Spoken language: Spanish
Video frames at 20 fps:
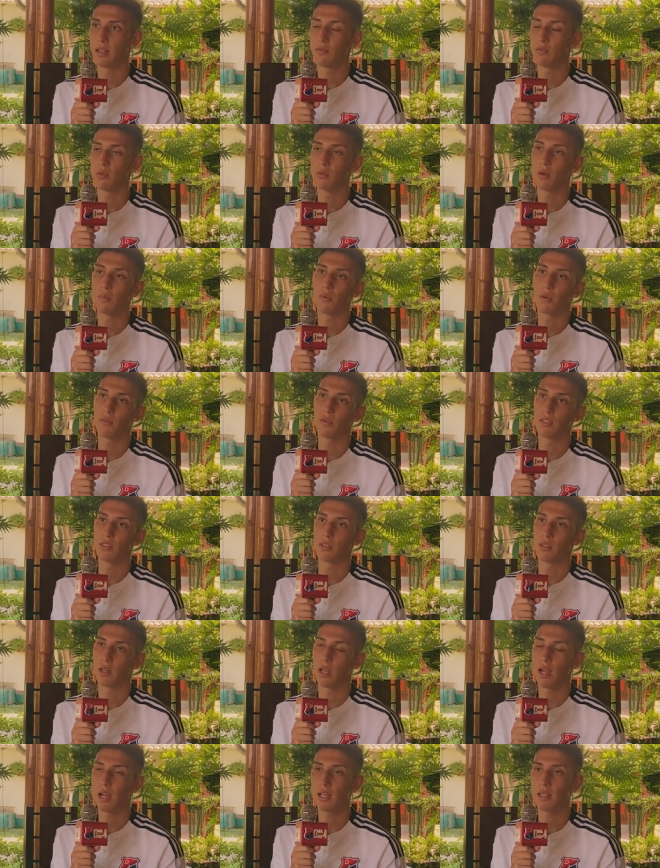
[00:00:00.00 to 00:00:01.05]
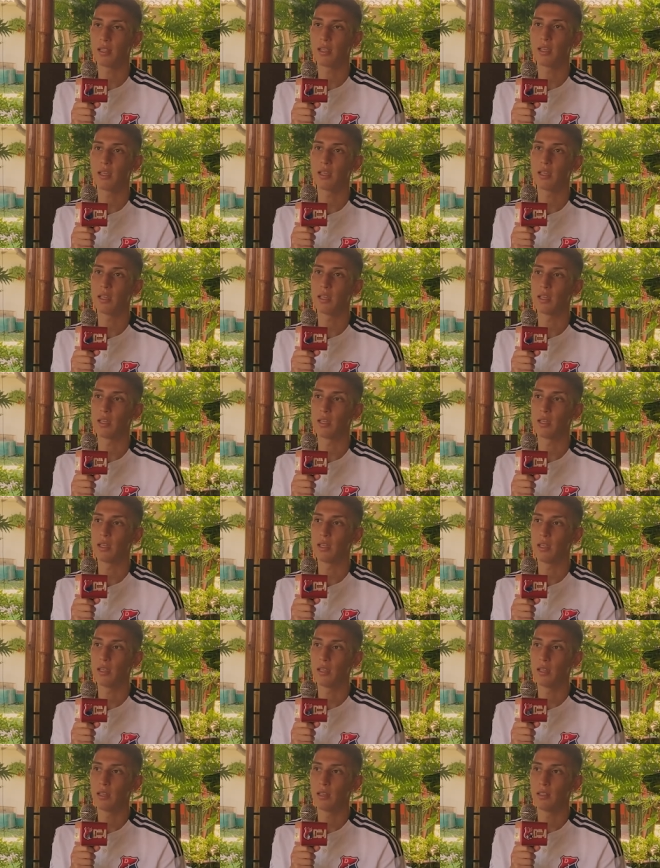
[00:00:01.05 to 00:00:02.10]
fútbol profesional, de,
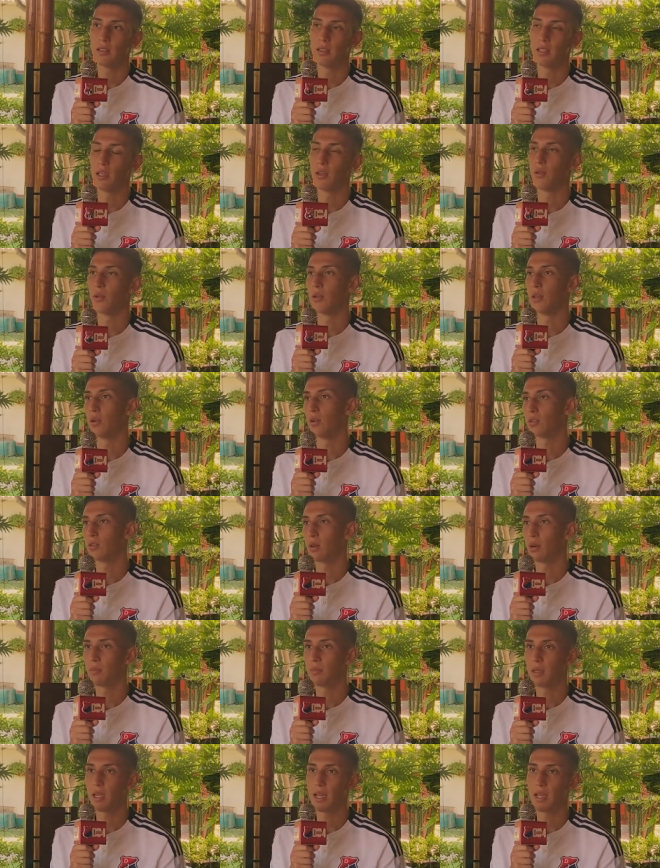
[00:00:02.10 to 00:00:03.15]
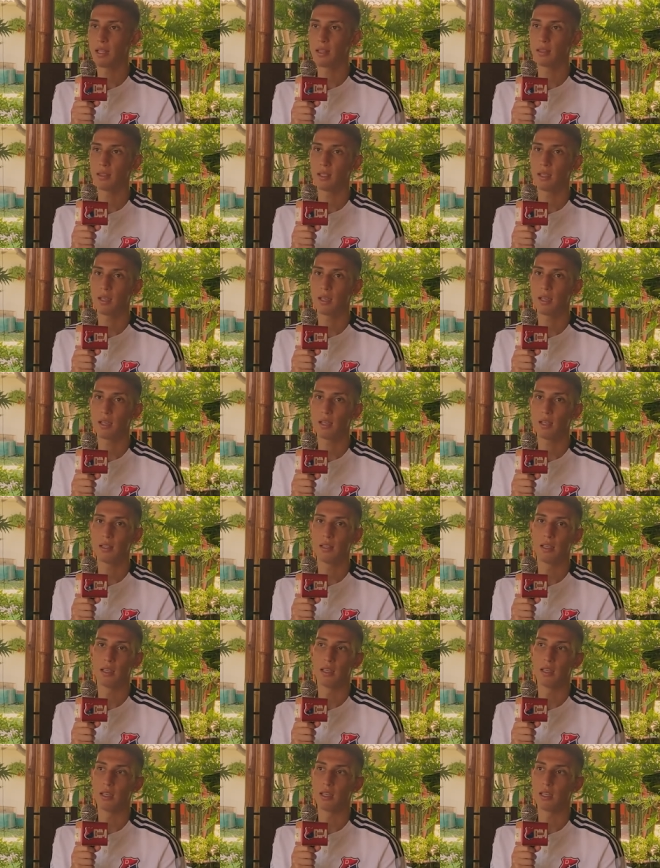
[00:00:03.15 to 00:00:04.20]
vivir otro ambiente,
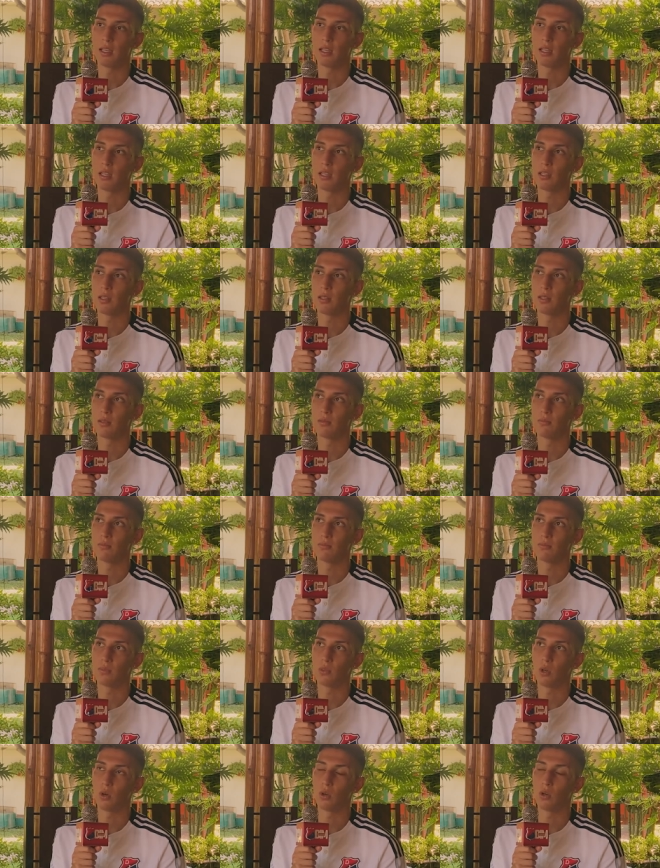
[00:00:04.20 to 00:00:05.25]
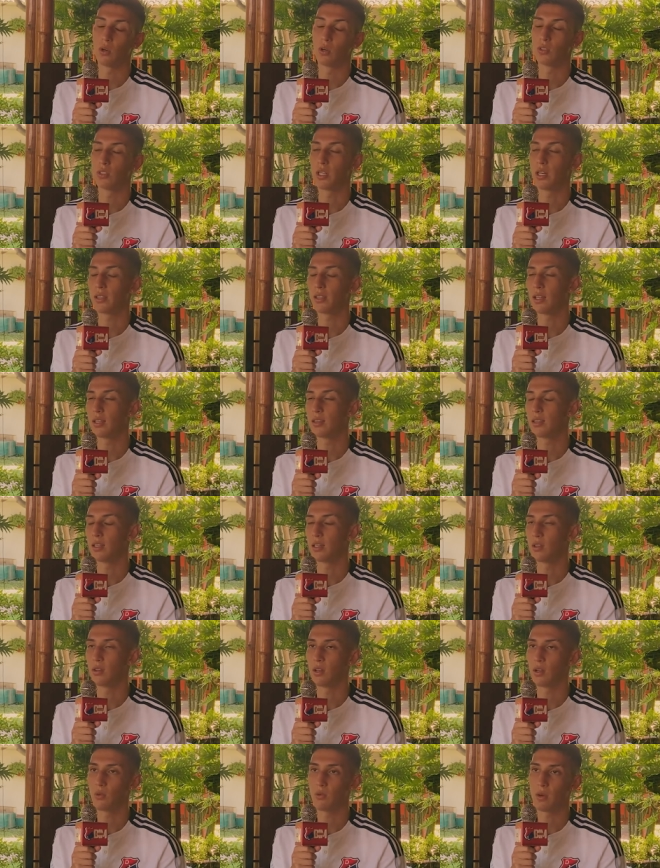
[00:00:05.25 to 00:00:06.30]
de no, ser tan
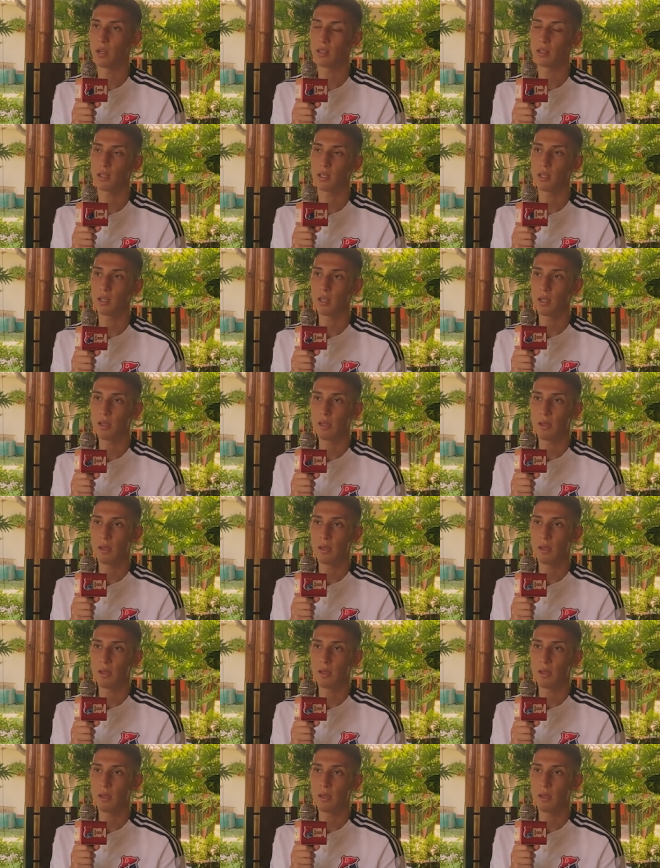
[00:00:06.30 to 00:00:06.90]
tenido en cuenta.